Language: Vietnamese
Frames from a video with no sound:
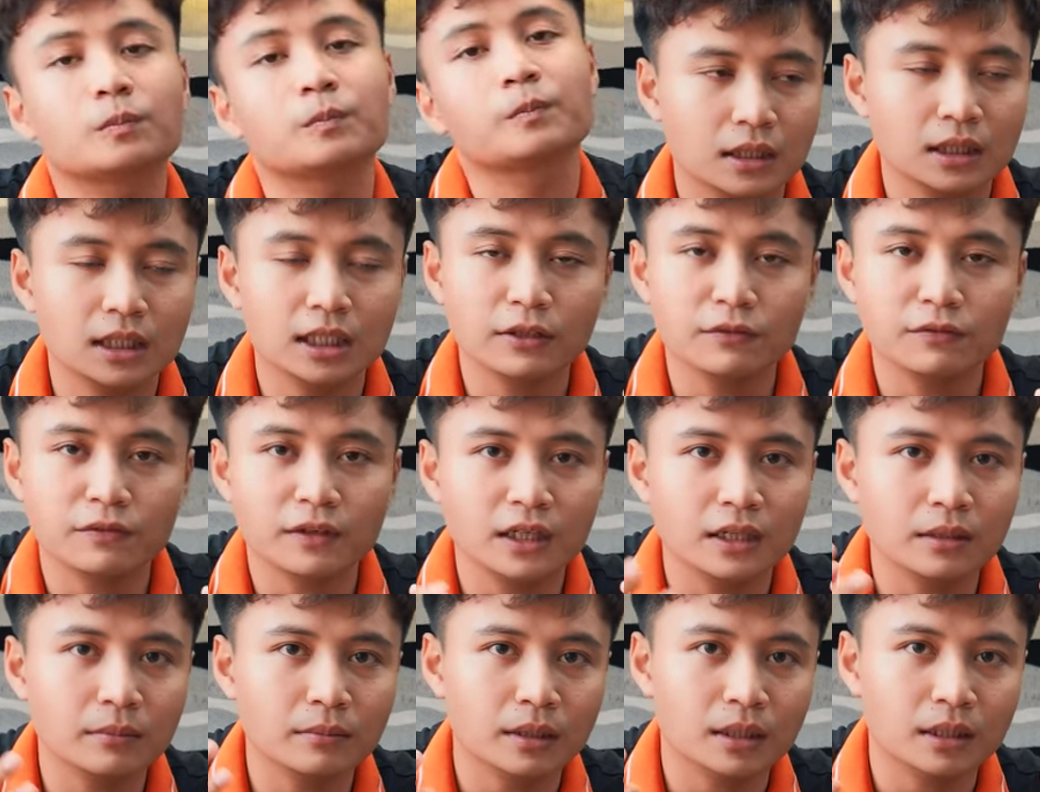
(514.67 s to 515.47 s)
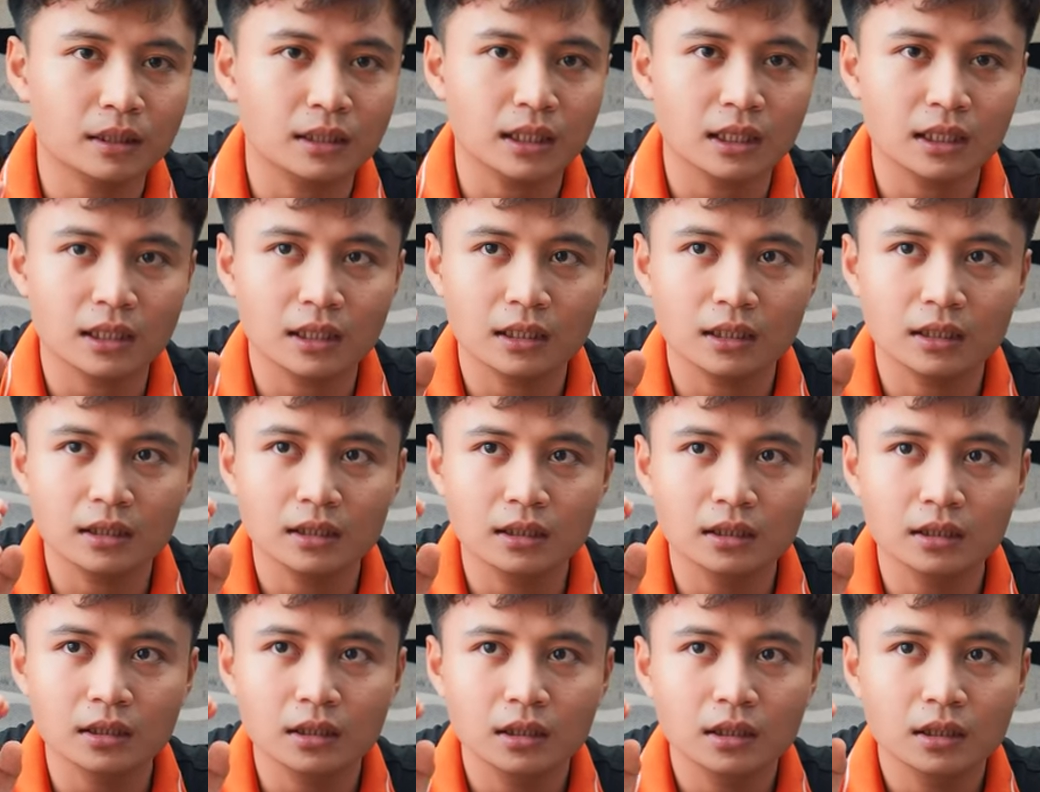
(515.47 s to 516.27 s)
Cái chi phí mà
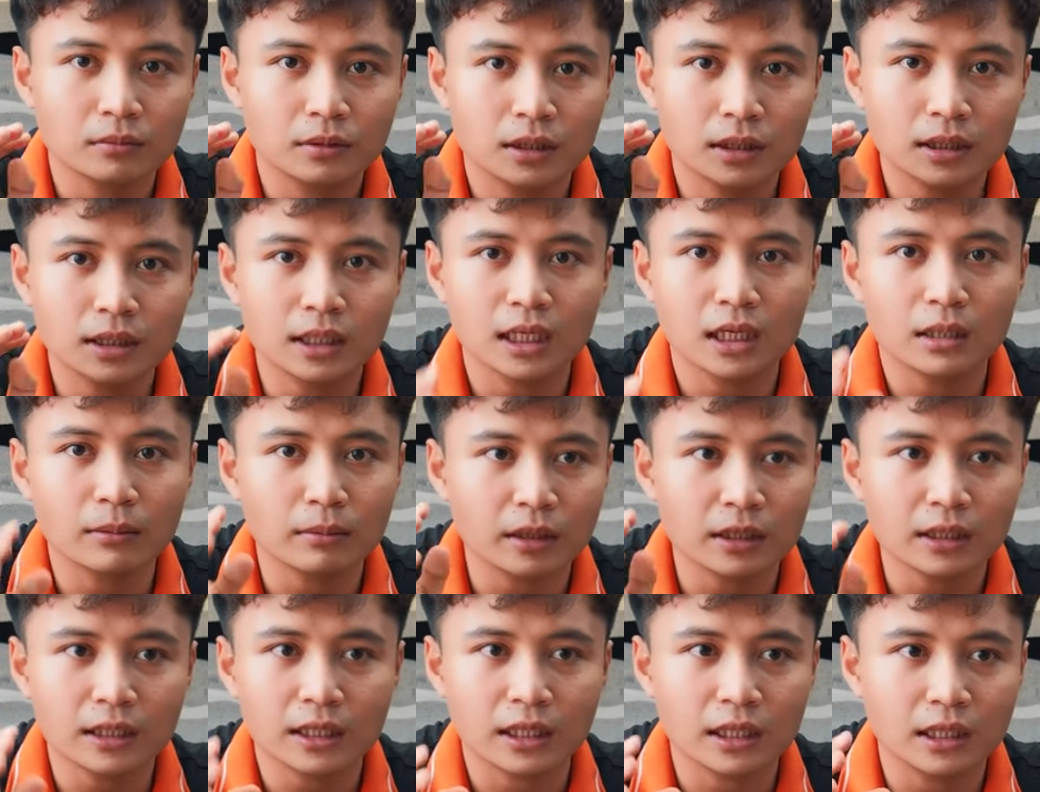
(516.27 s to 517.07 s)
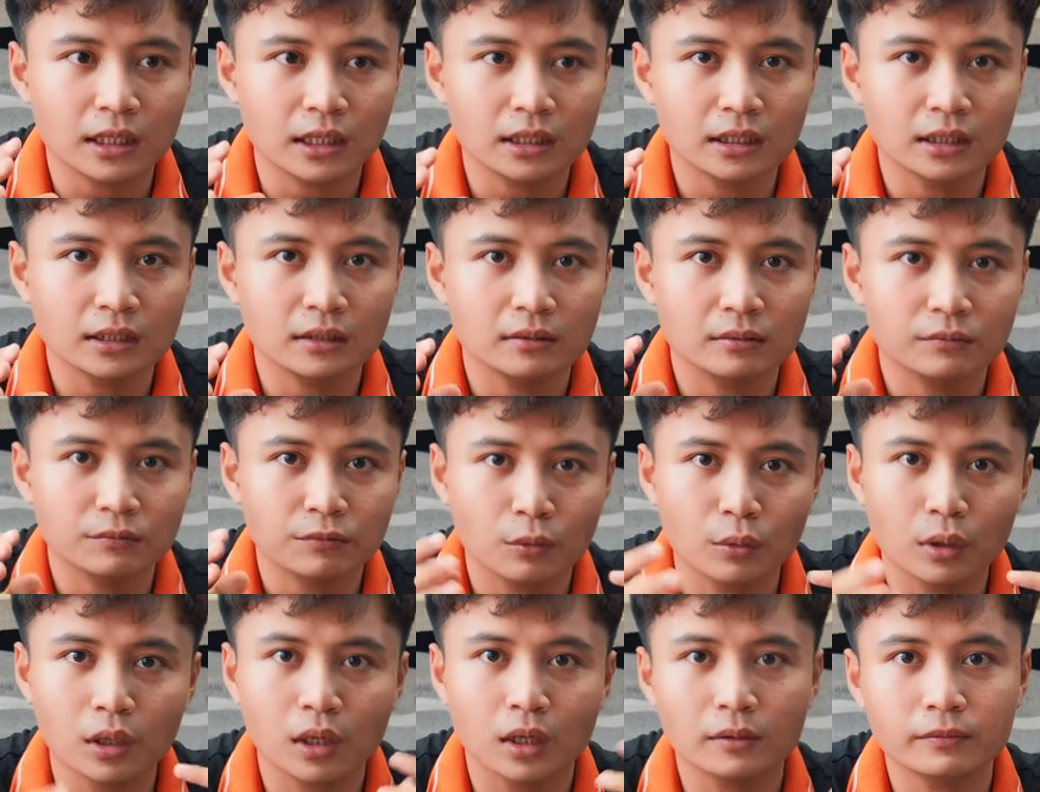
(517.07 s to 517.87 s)
để thiết kế một cái kệ
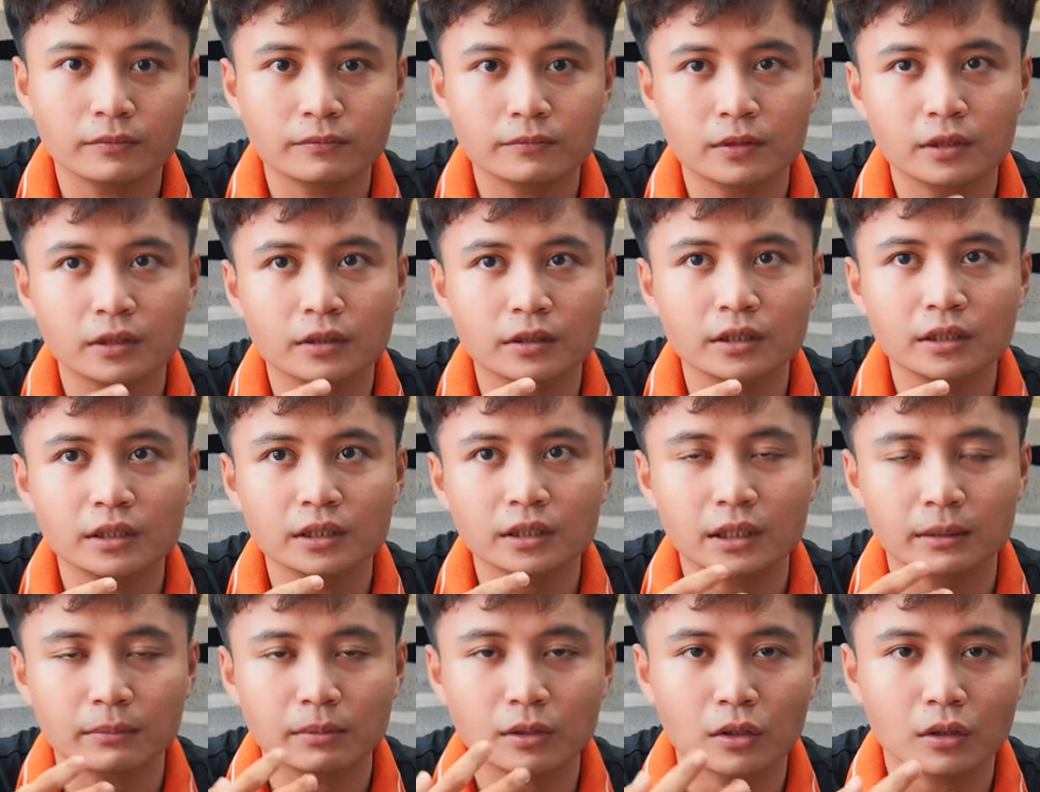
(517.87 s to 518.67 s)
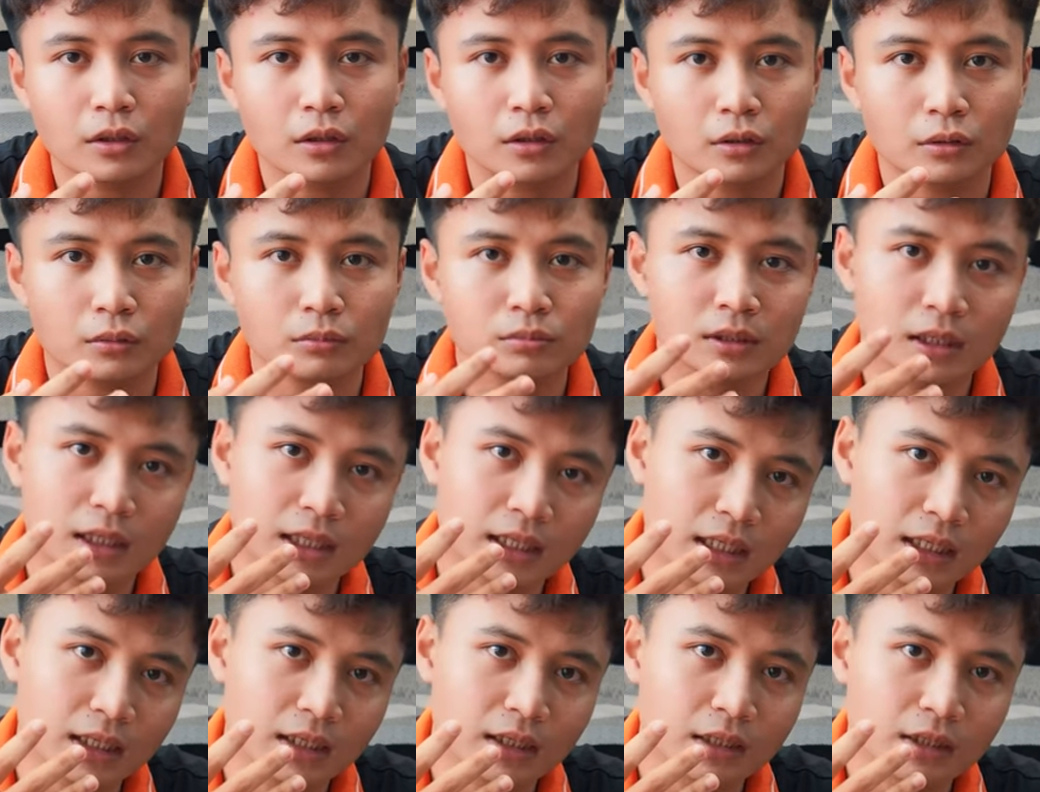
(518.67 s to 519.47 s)
phù hợp với cặp lo của chúng
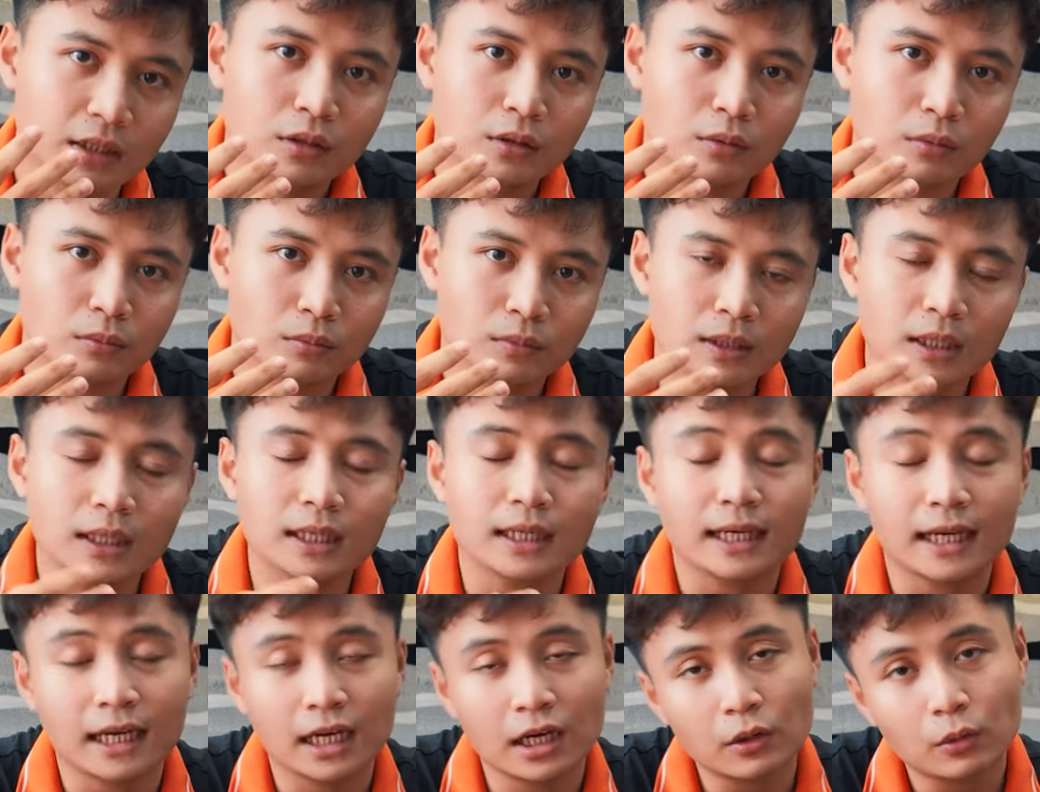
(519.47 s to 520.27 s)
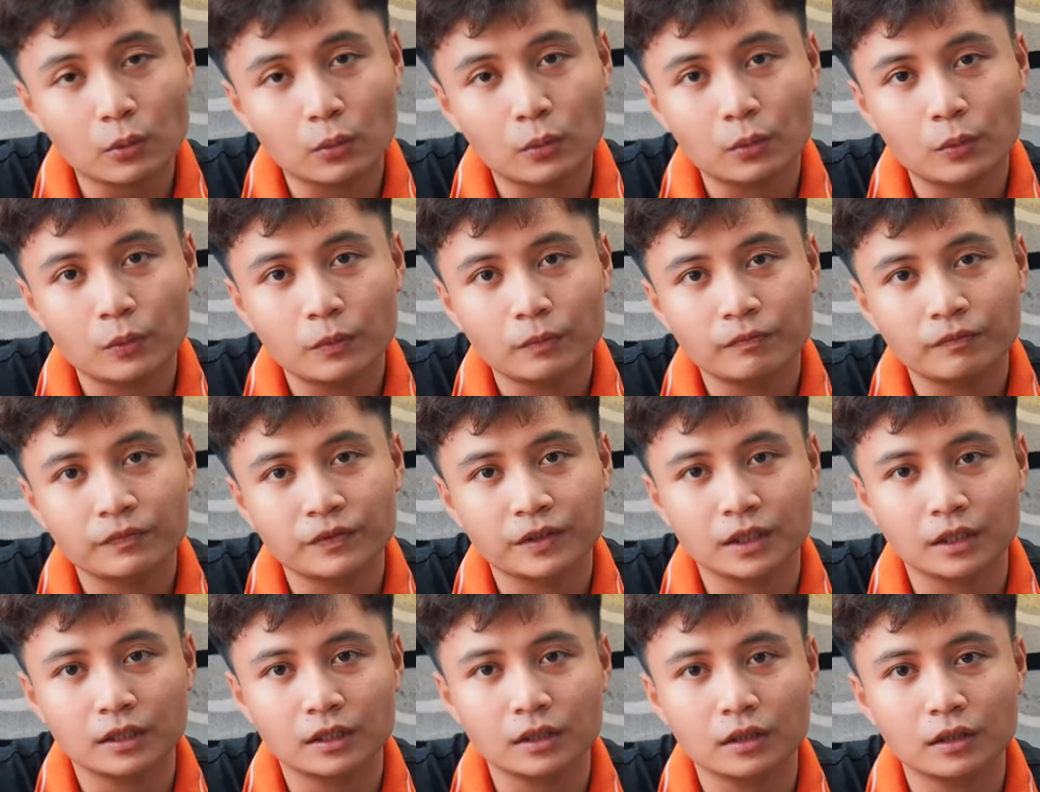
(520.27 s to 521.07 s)
ta cũng khá là cao.
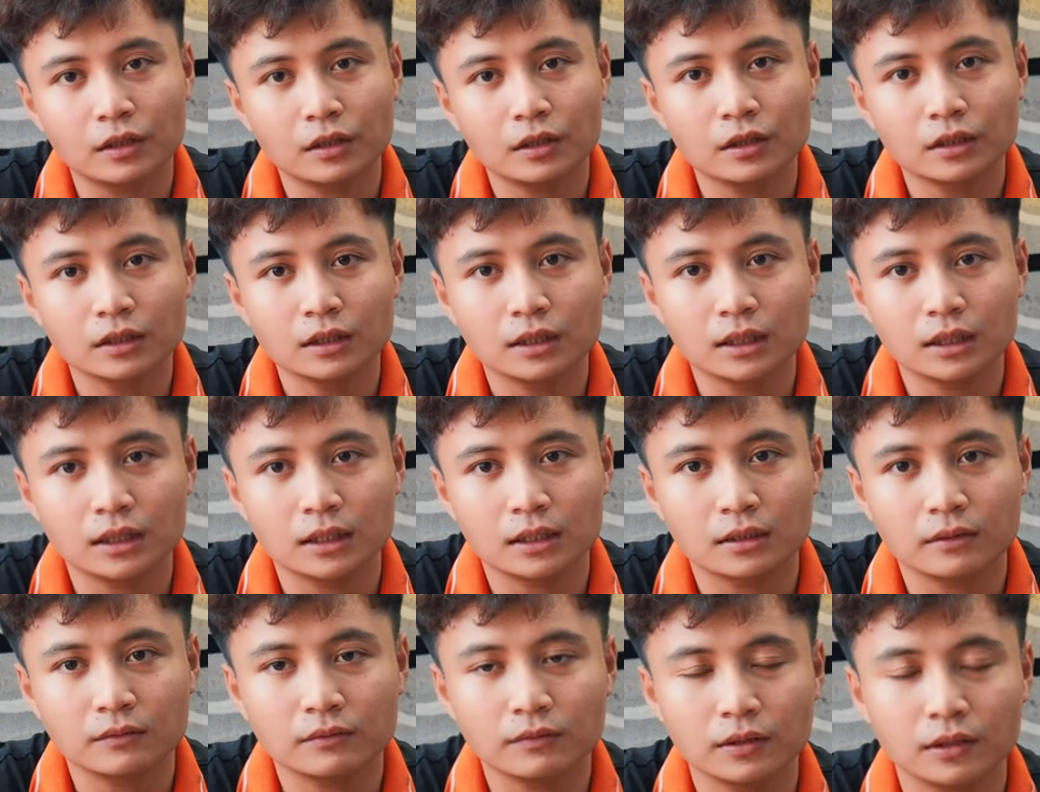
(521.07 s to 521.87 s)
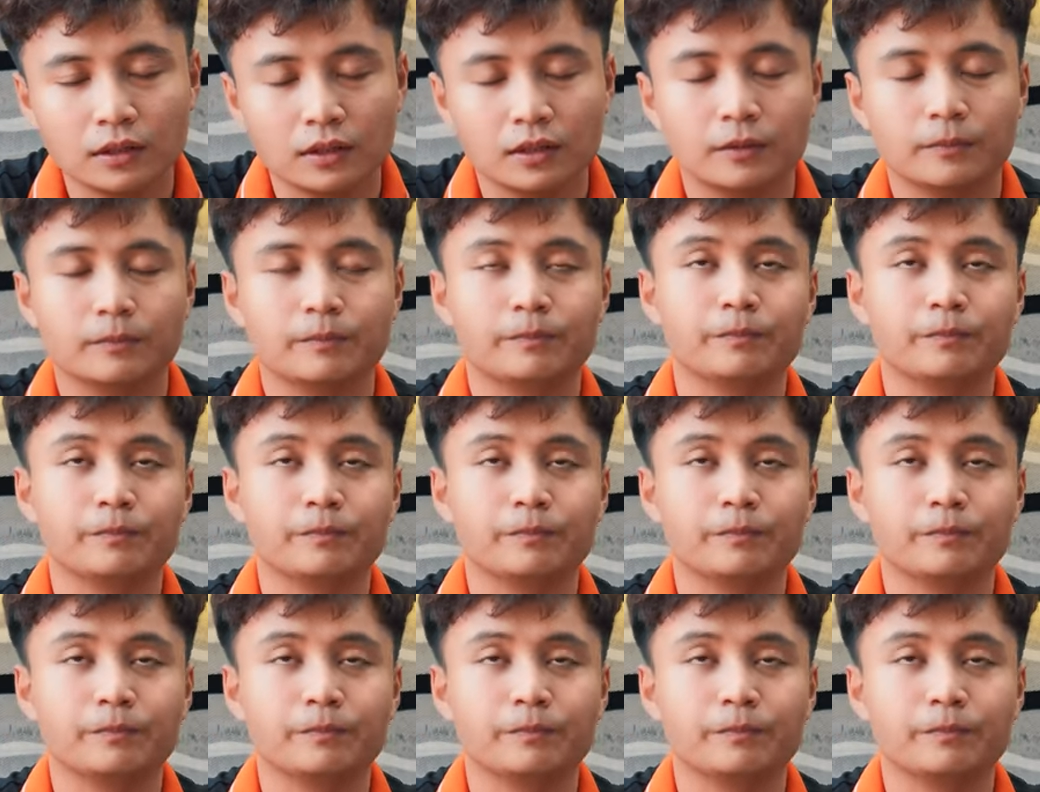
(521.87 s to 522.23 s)
Thì đó chính là phần